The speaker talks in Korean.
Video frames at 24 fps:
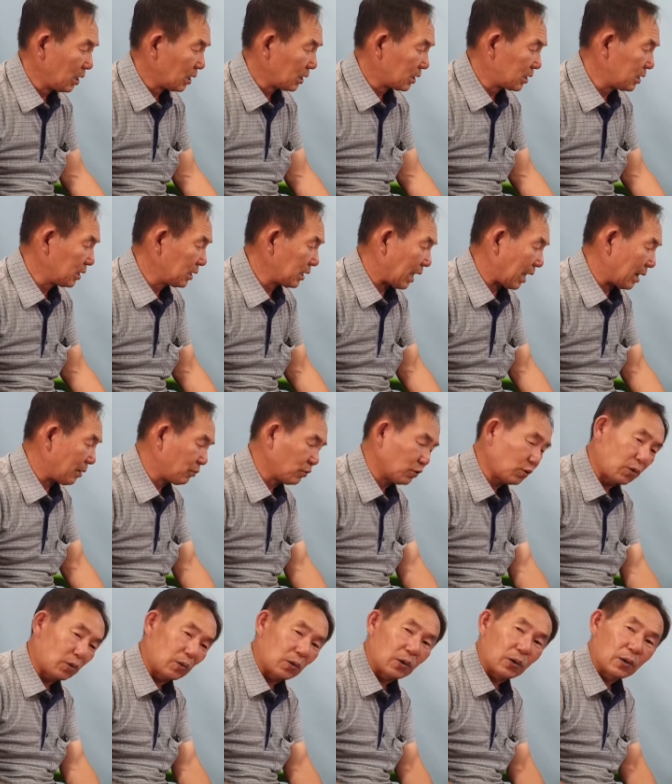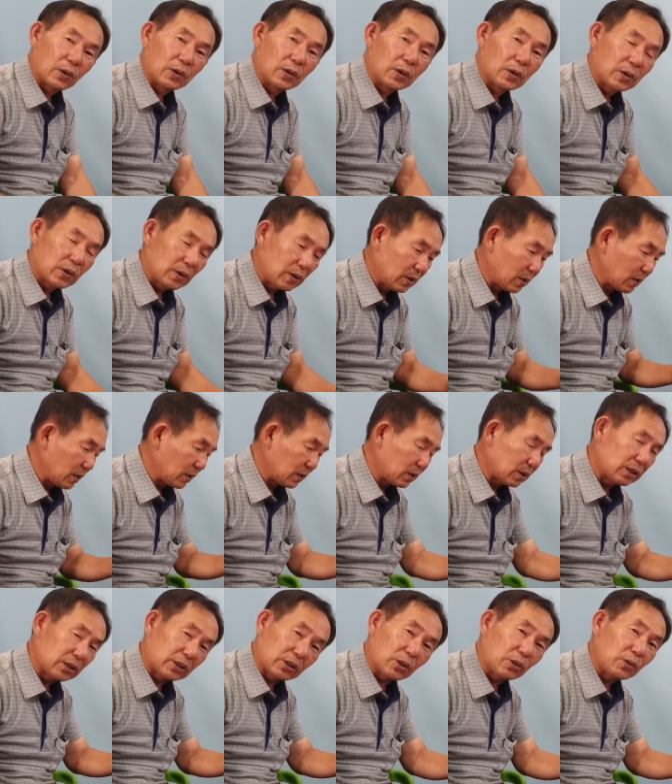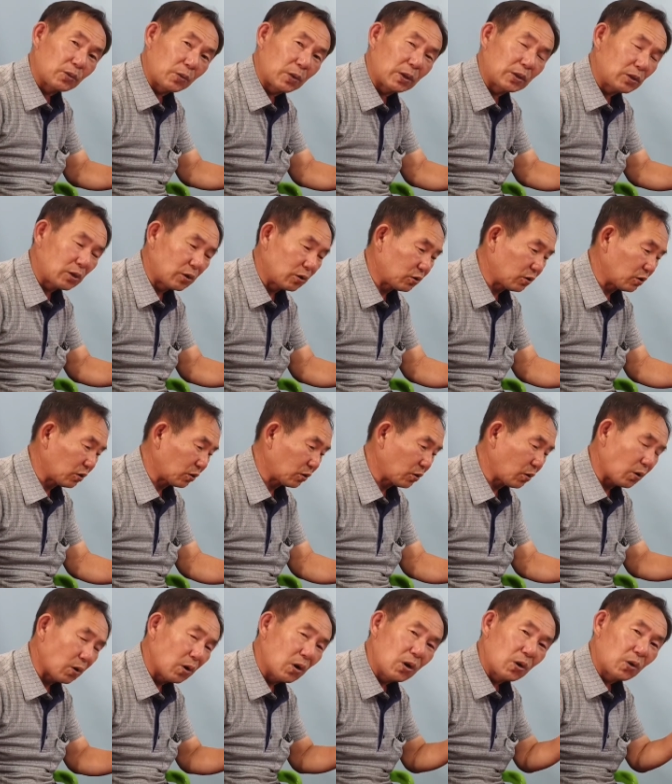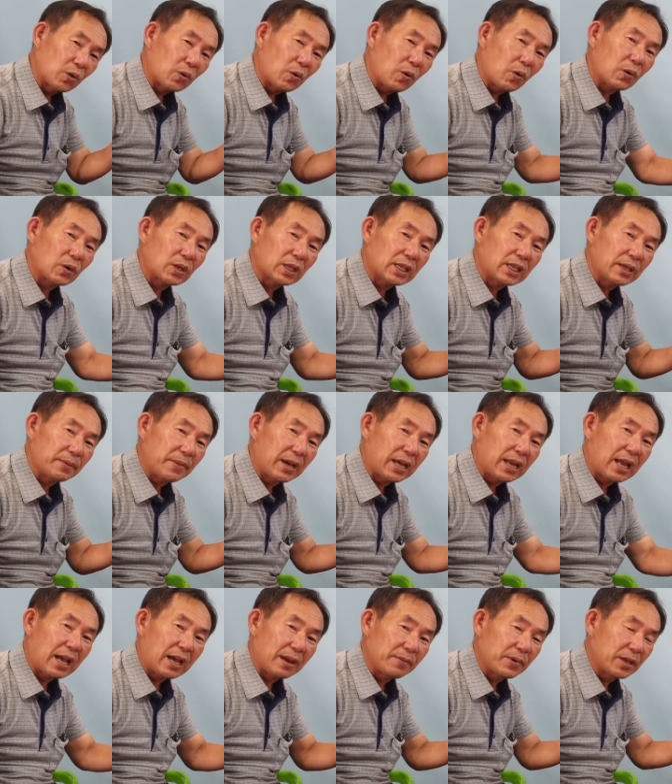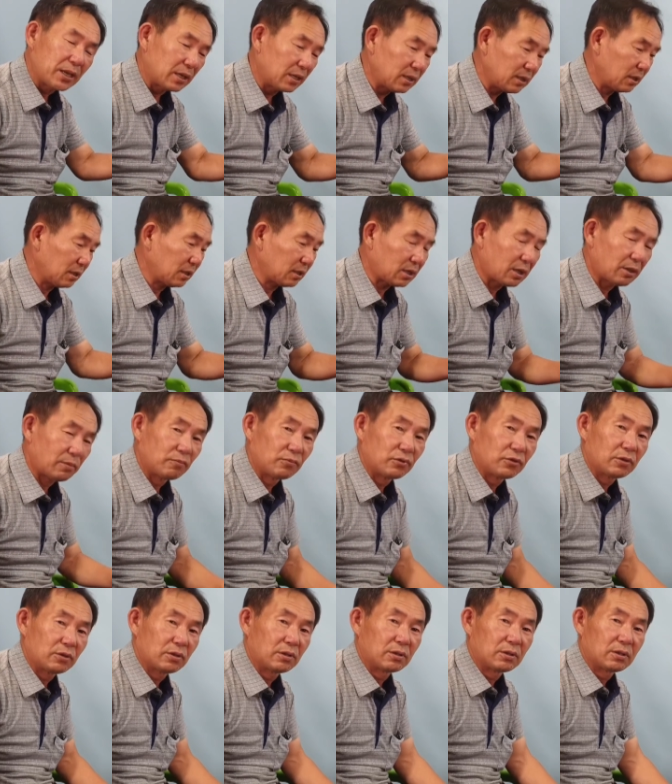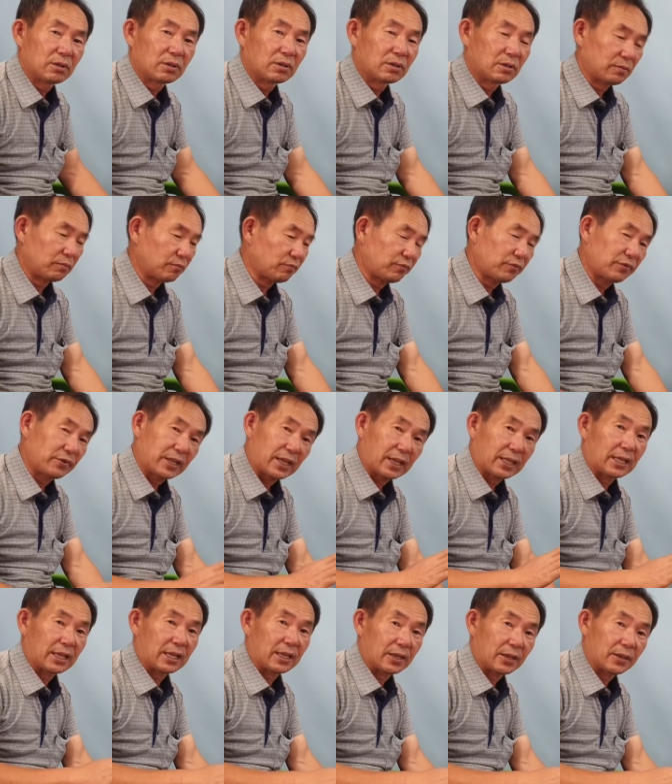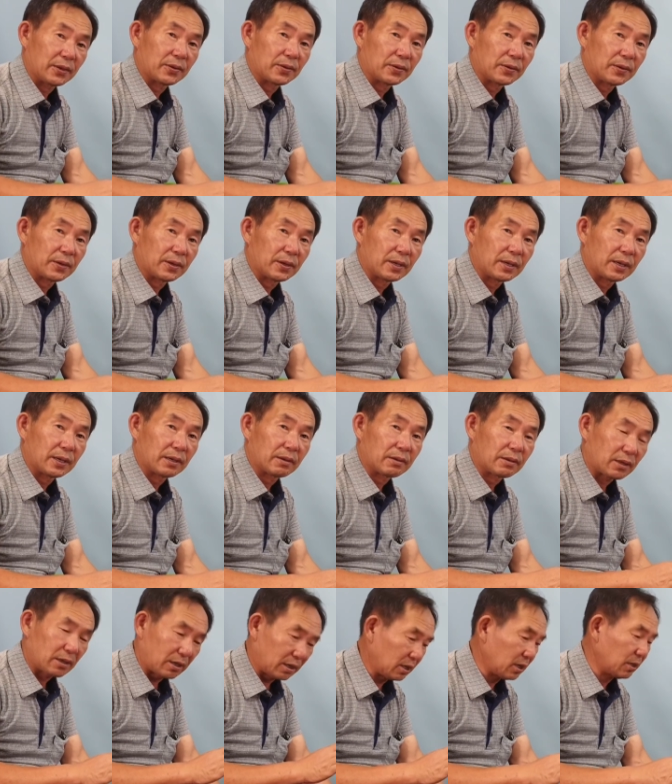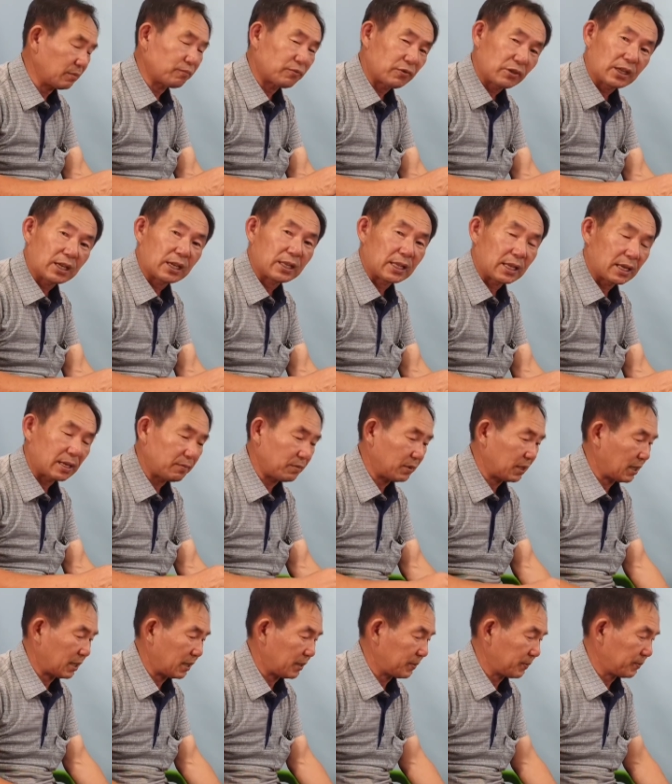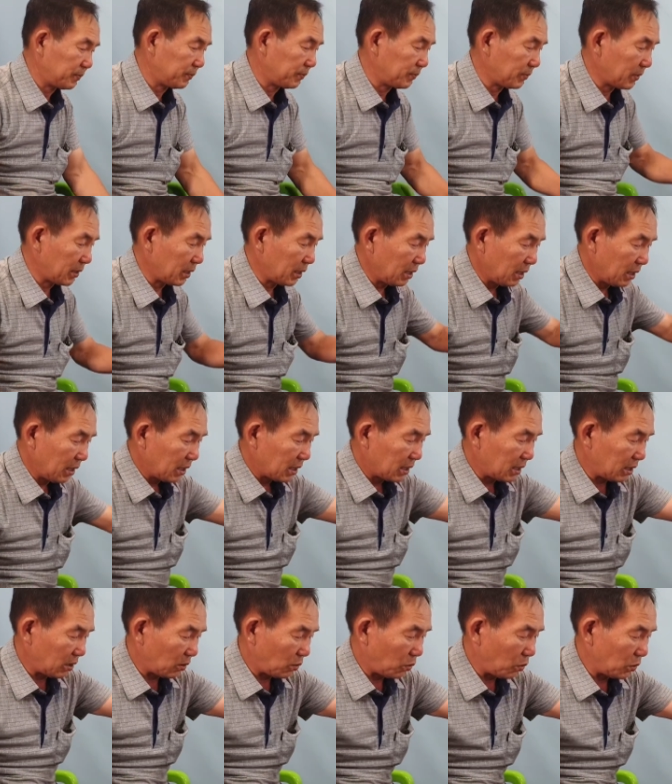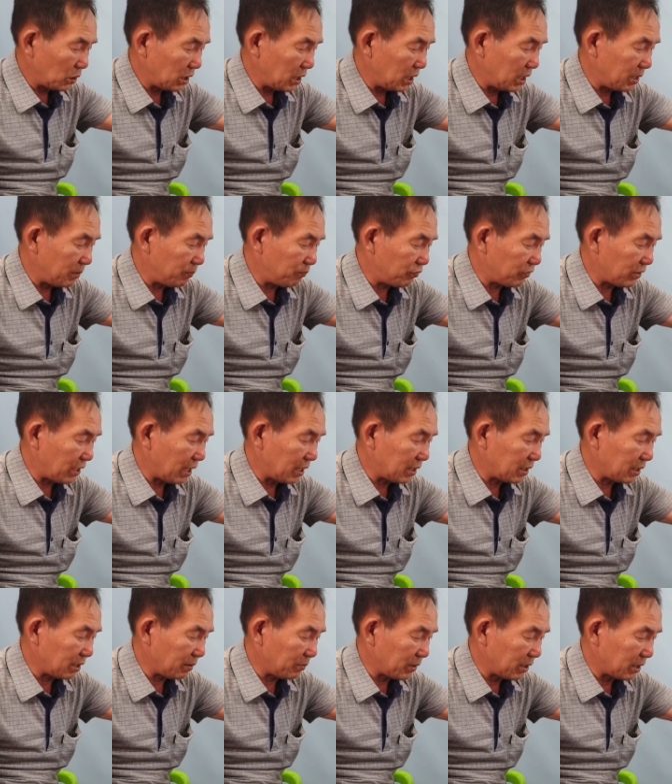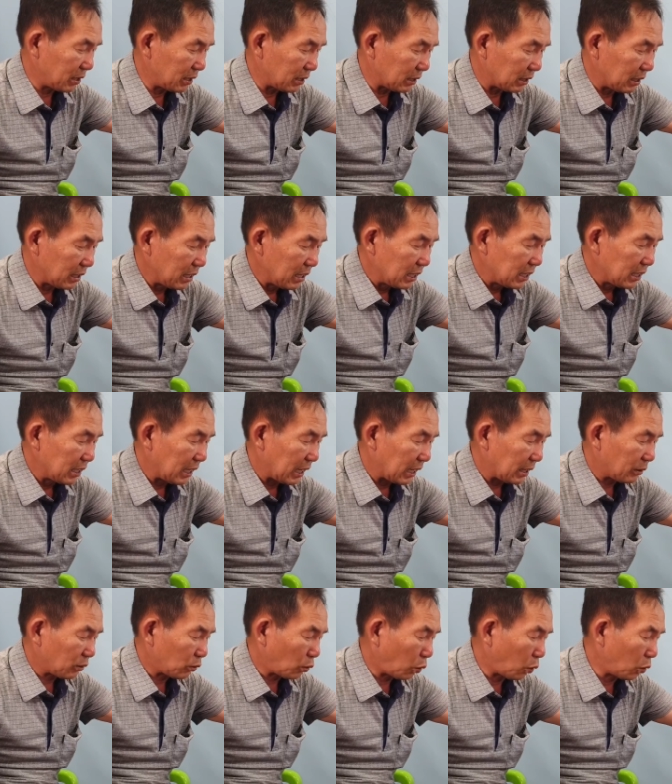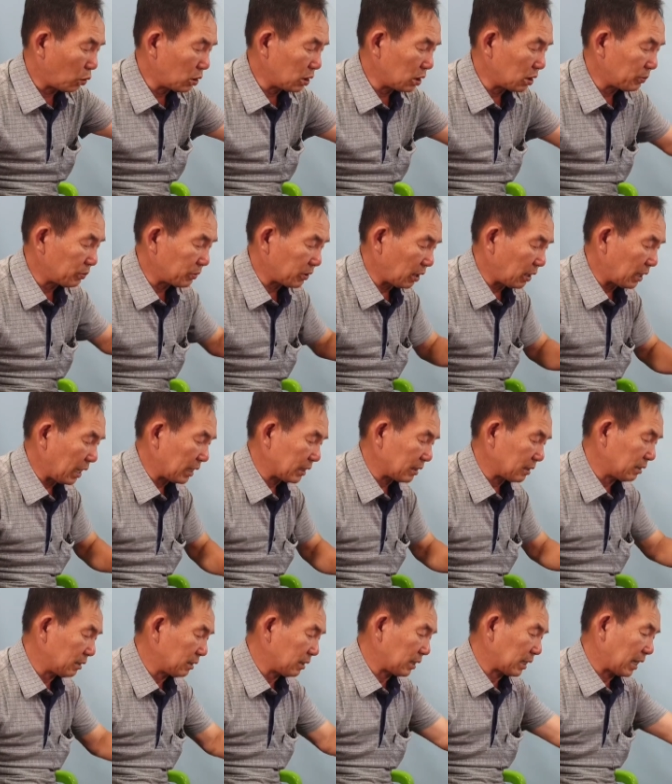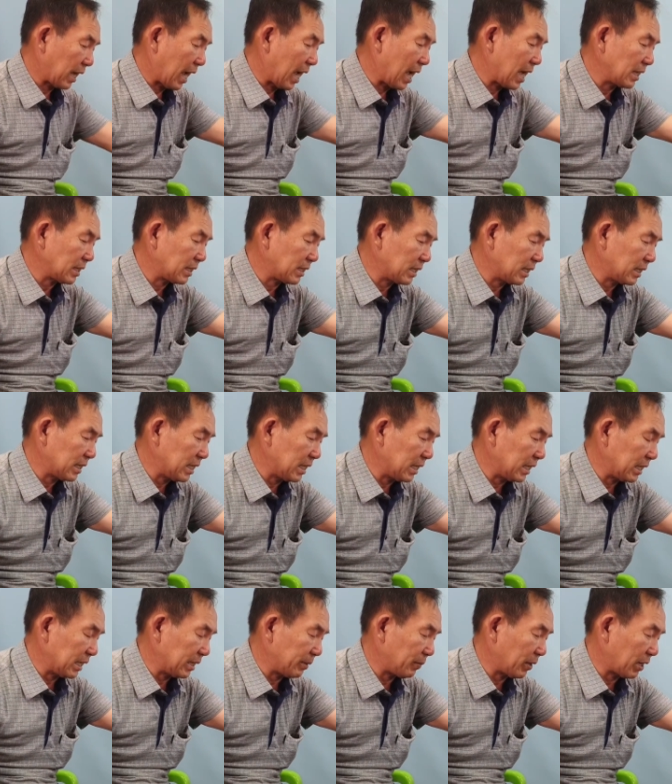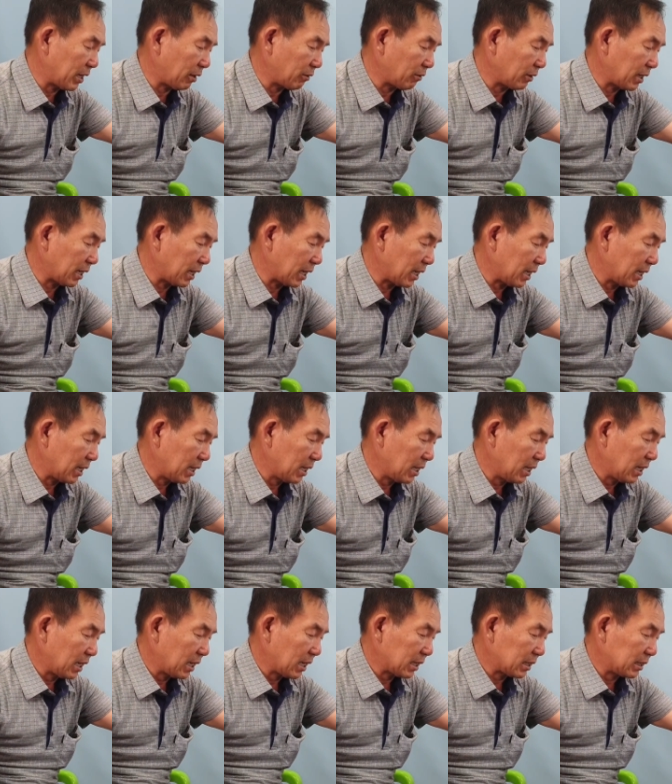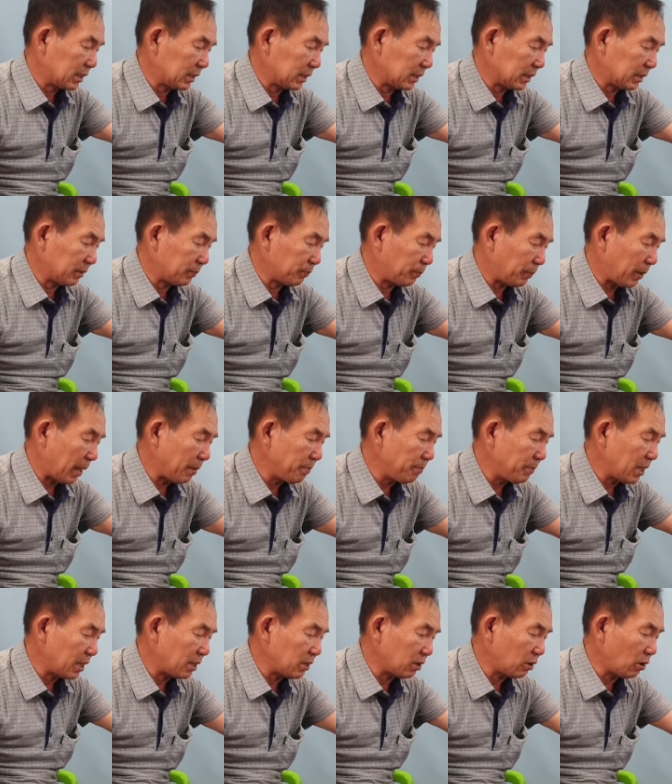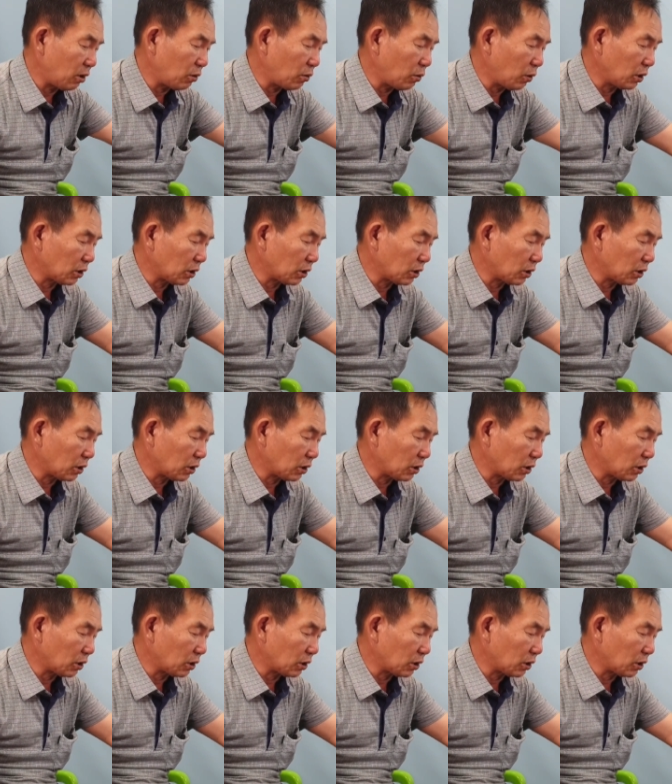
그 나무도, 그 철, 외철쭉도 꽂기만 하면은 전부 뿌리가 내려요. 거의, 네, 거의 뿌리가 내립니다. 그래서 꽃이 이쁘다 그러면은 예 돈을 떠나서 가, 이 뭐라 그럴까 그 판매를 하고